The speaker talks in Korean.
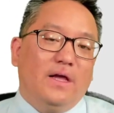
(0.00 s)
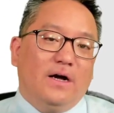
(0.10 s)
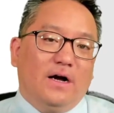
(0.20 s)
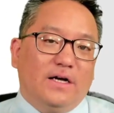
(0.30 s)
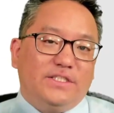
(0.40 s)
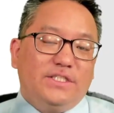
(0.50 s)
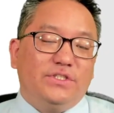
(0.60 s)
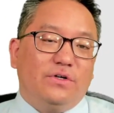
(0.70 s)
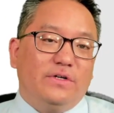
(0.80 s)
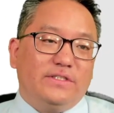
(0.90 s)
아,
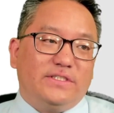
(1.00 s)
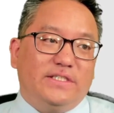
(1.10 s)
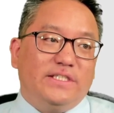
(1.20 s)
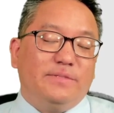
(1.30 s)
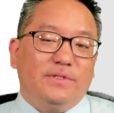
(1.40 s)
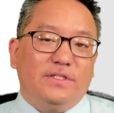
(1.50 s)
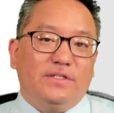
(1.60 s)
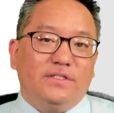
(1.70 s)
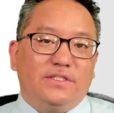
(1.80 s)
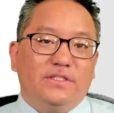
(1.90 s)
신청을
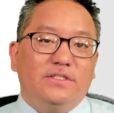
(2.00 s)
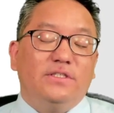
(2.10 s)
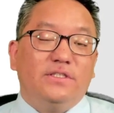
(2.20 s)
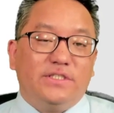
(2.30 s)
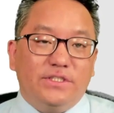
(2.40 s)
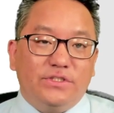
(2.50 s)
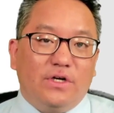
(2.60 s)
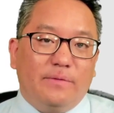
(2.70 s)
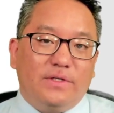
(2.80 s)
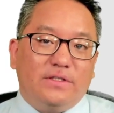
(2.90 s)
데스빌리를
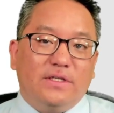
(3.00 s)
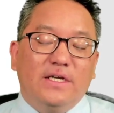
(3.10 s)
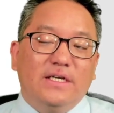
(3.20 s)
신청하면은